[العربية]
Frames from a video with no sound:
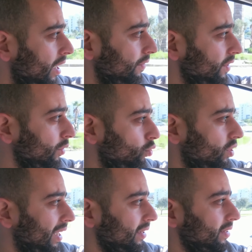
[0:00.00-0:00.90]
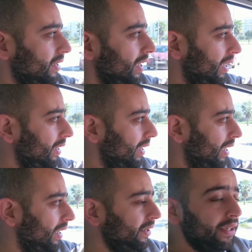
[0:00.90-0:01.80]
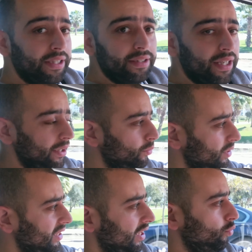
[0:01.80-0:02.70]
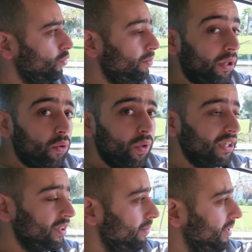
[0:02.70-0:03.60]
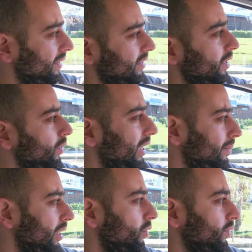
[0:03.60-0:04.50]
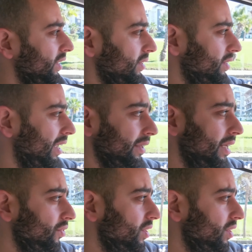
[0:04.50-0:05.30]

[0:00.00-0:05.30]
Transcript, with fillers: 3.2 في نسخة الار 32 بقوة 240 حصان نفس